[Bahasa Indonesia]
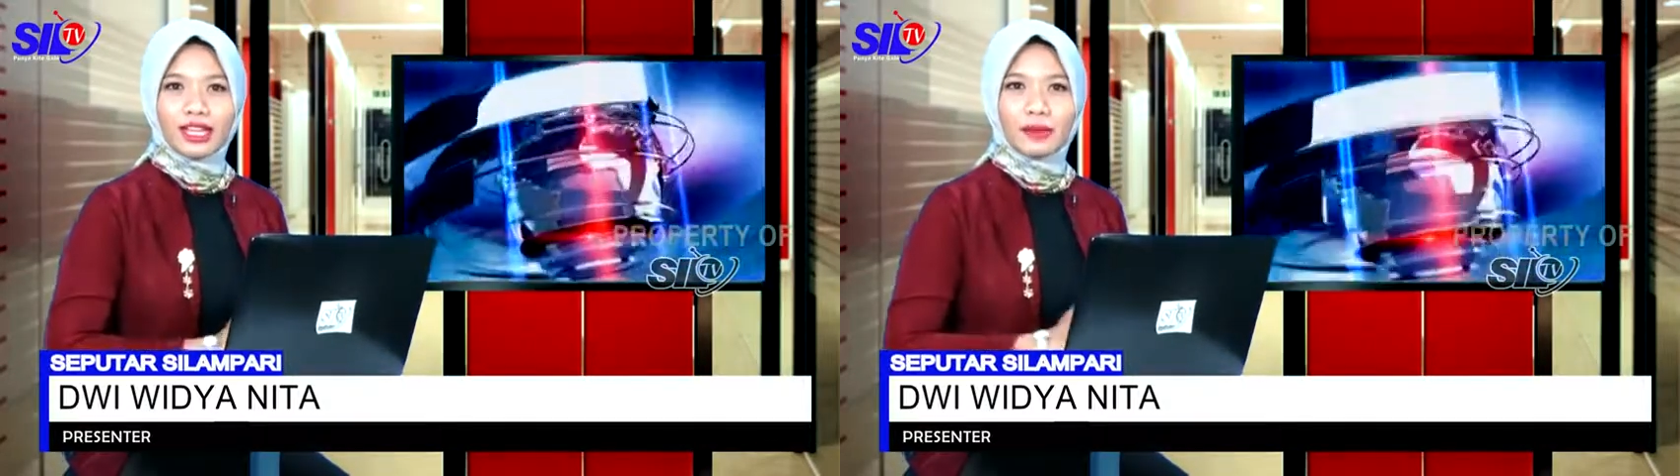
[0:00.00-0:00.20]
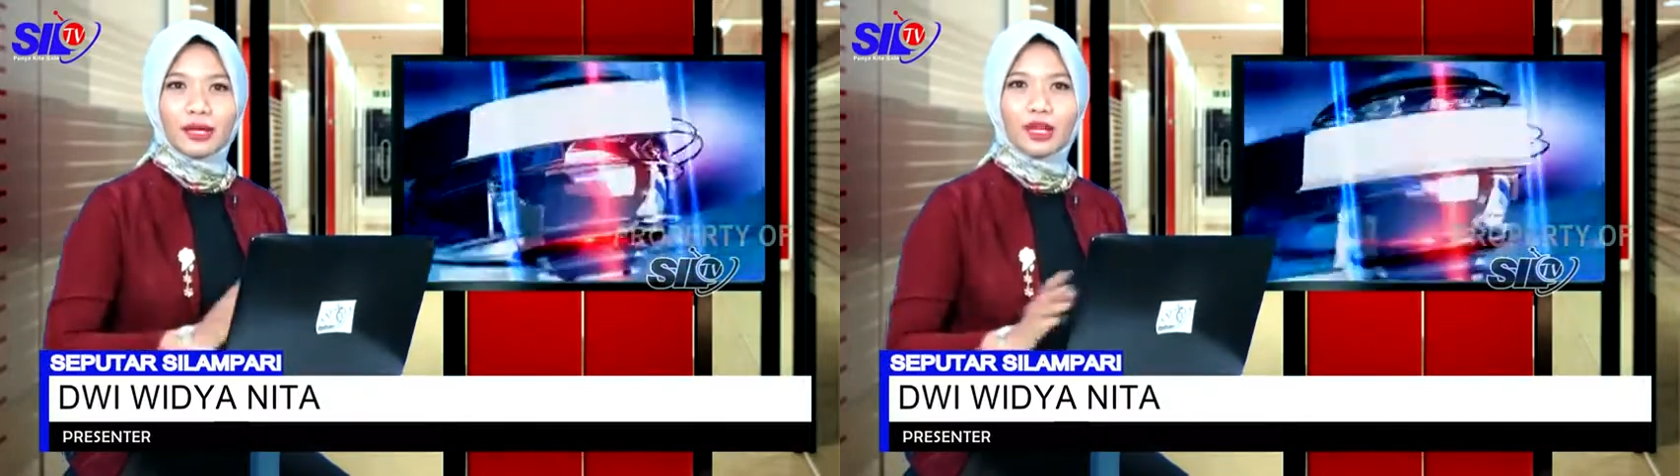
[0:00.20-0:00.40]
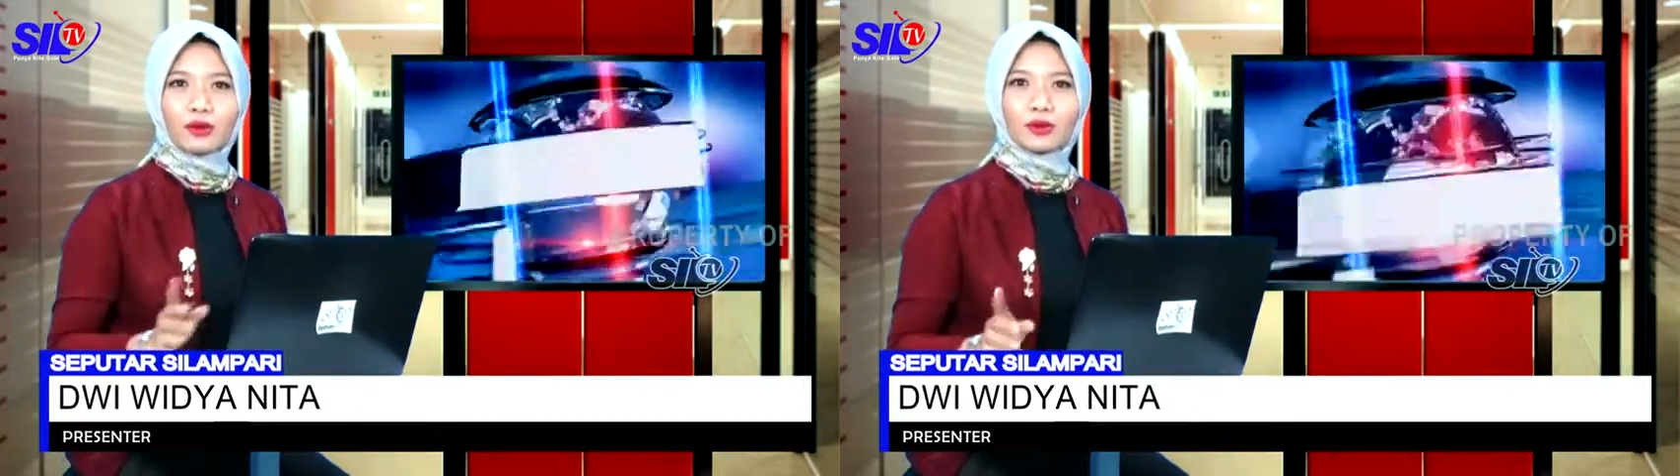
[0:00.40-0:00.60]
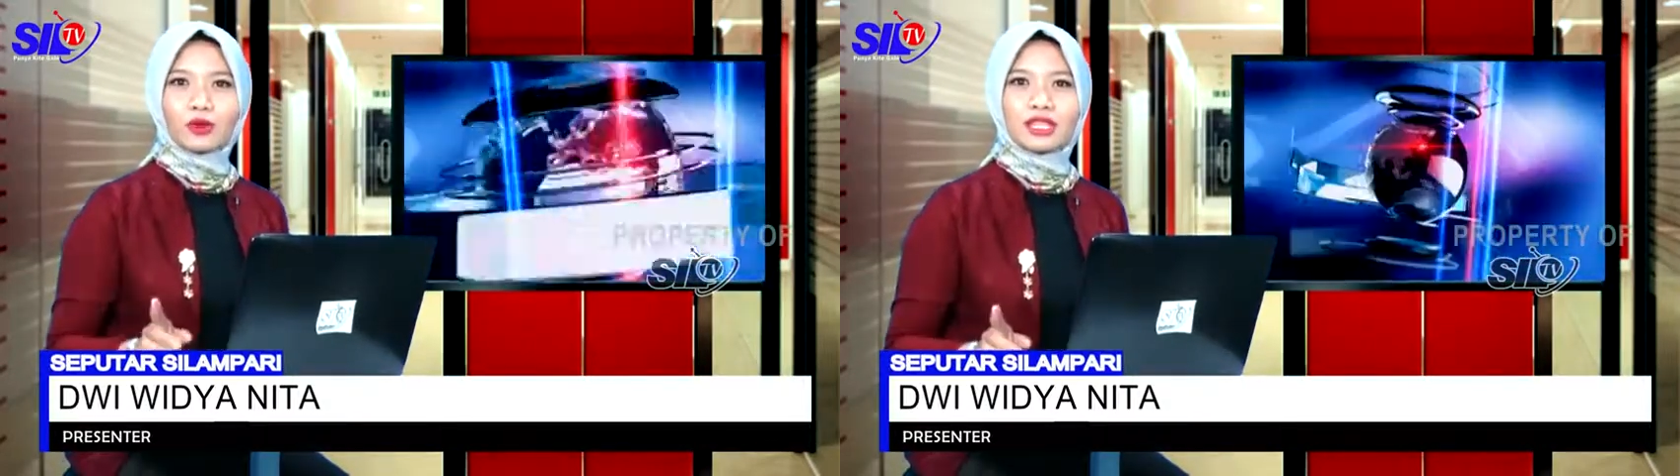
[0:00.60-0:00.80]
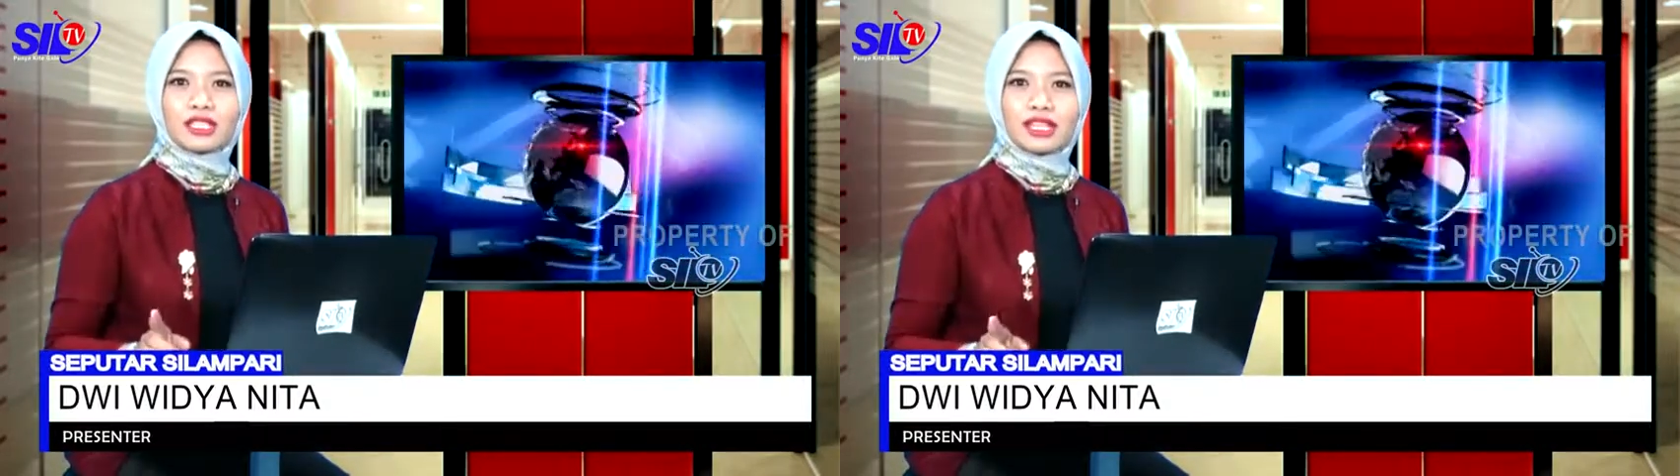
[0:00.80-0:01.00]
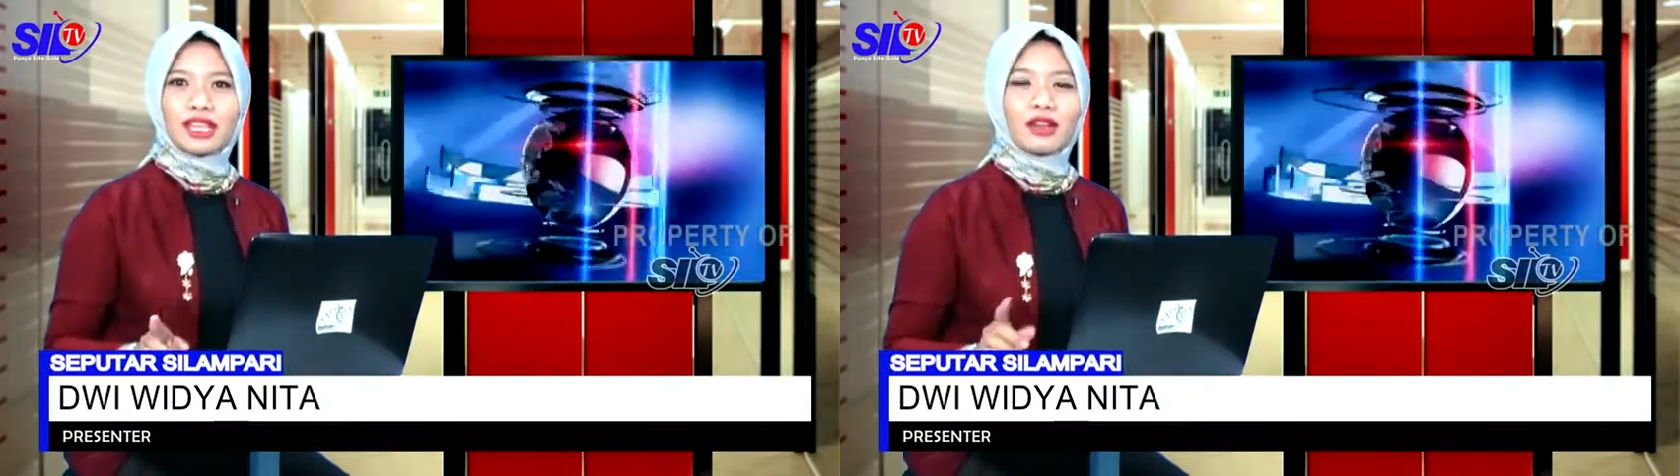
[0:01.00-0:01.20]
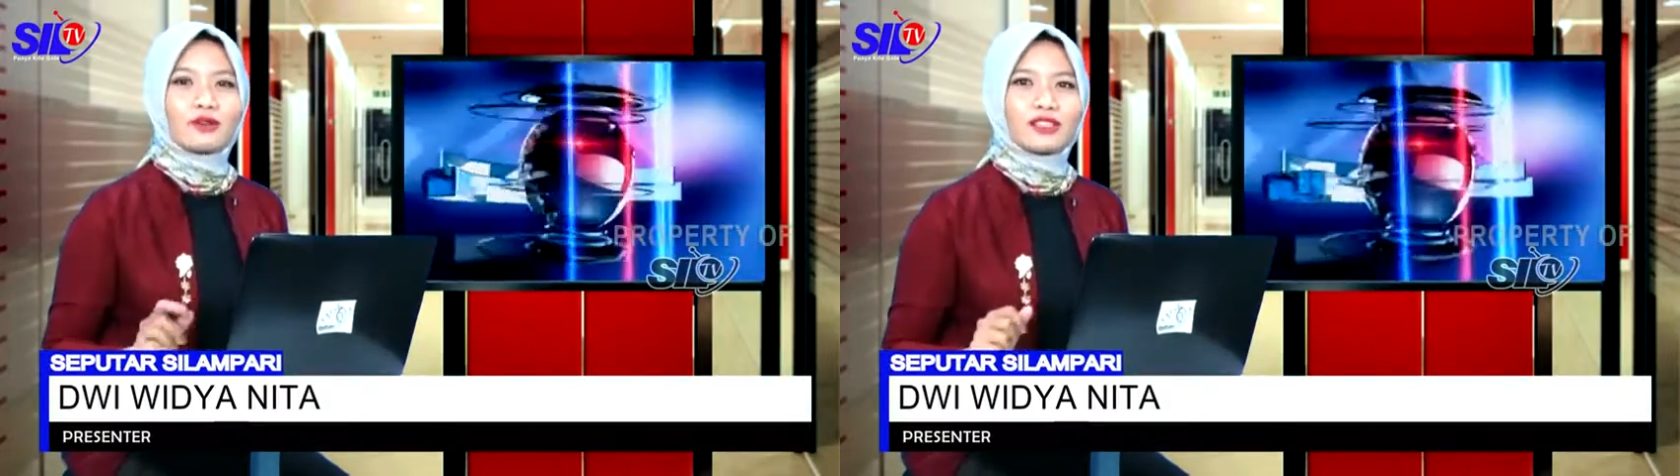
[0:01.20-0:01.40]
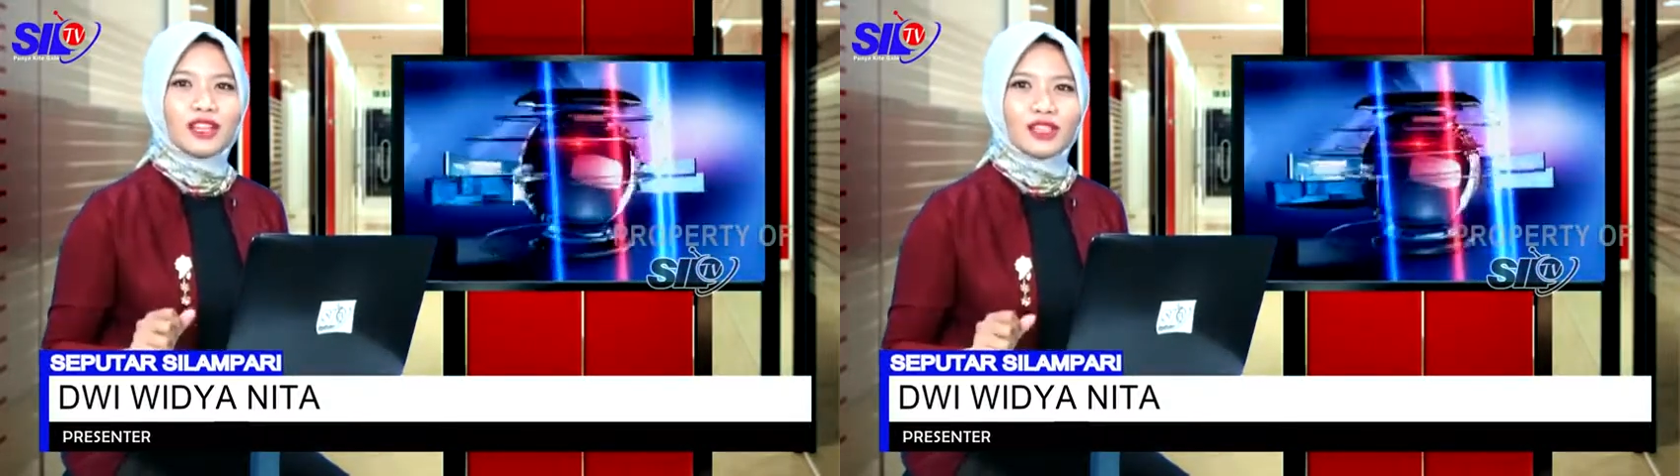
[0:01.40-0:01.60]
yang mana untuk
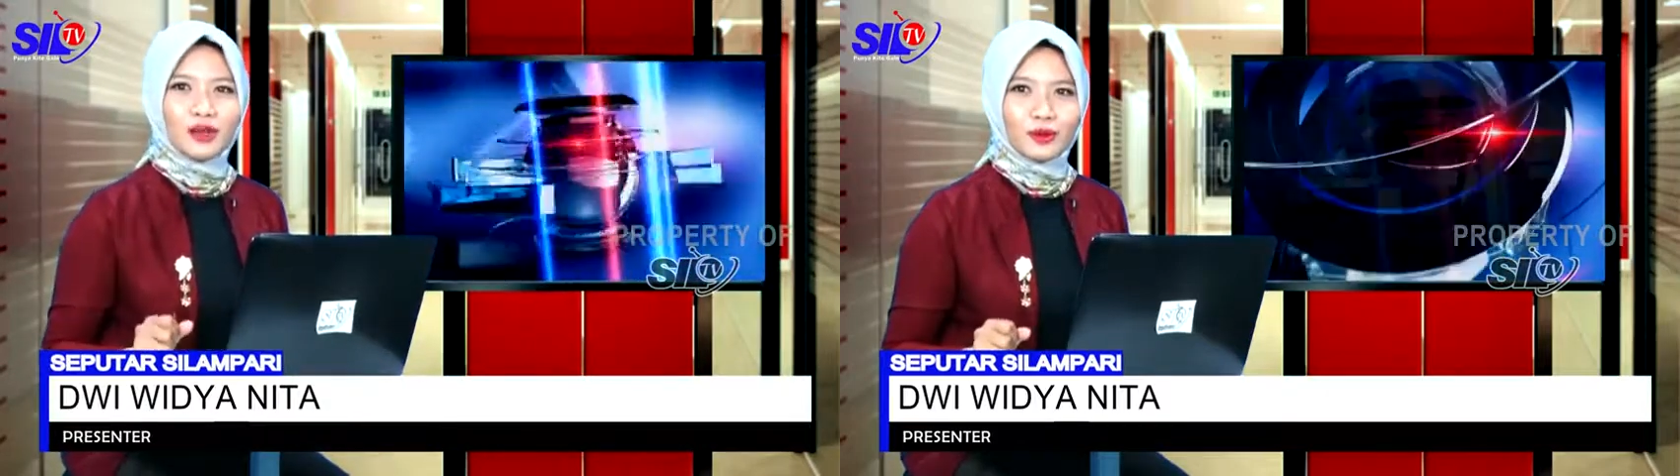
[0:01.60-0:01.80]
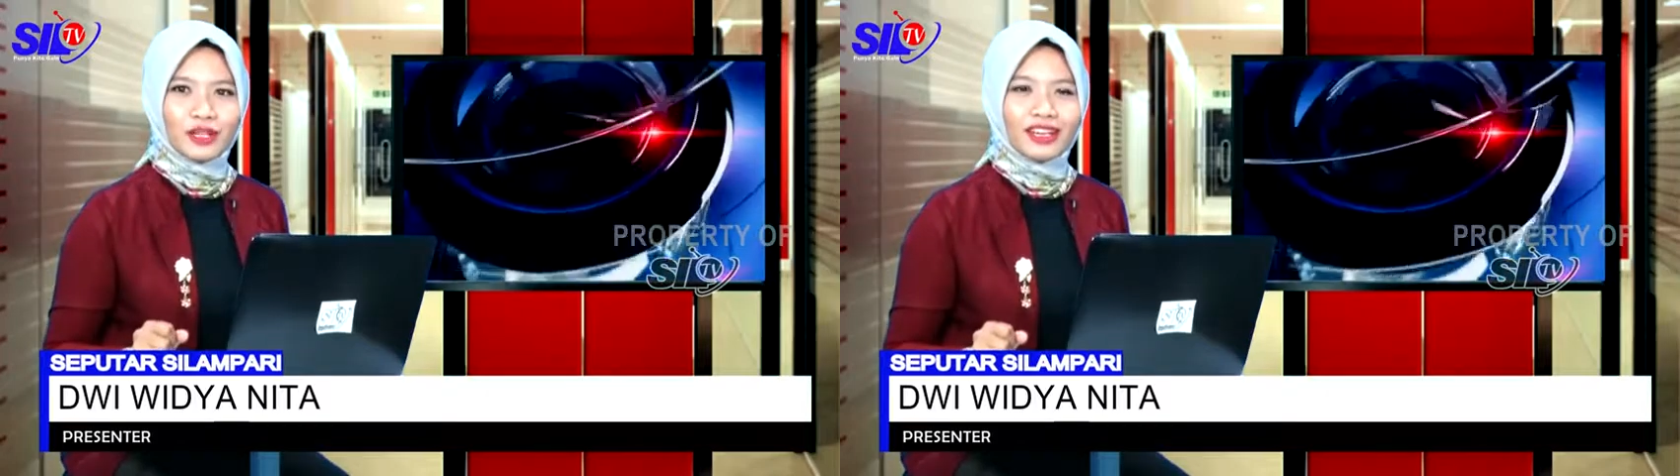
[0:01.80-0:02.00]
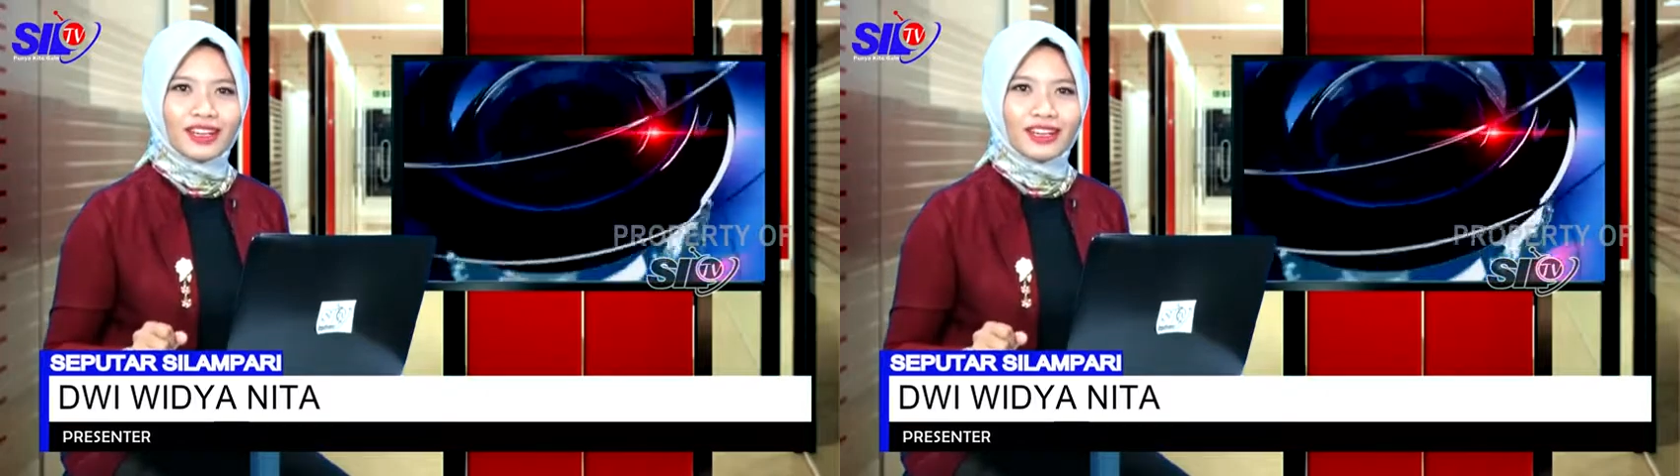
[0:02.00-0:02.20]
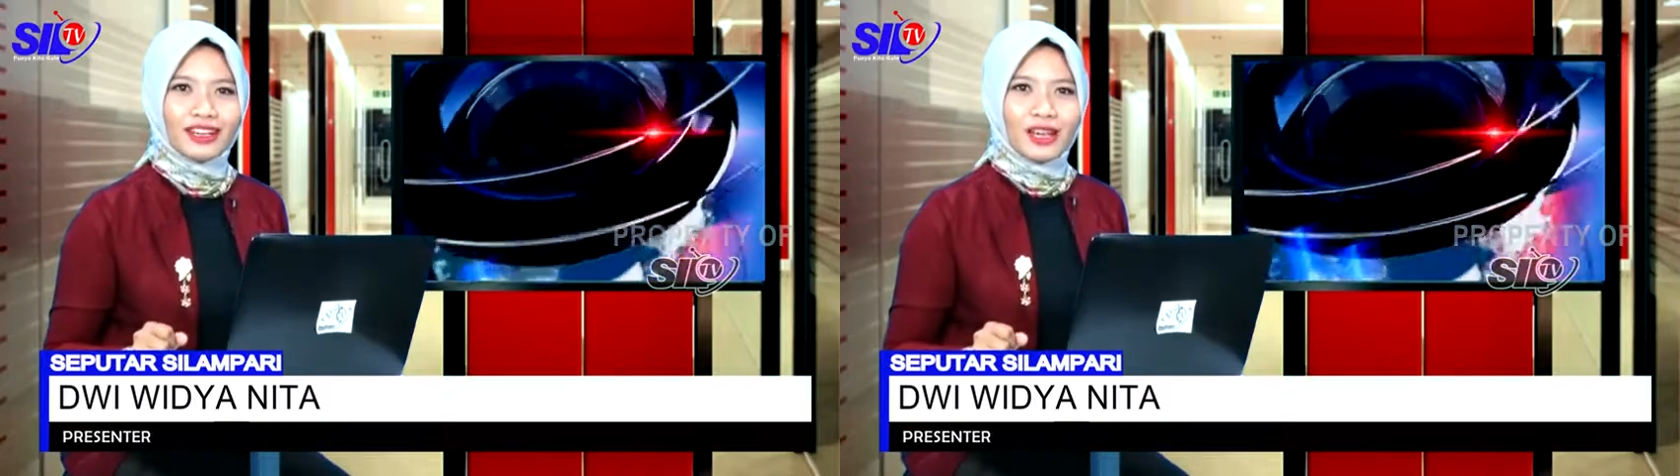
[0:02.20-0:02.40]
dijadikan wisata kuliner.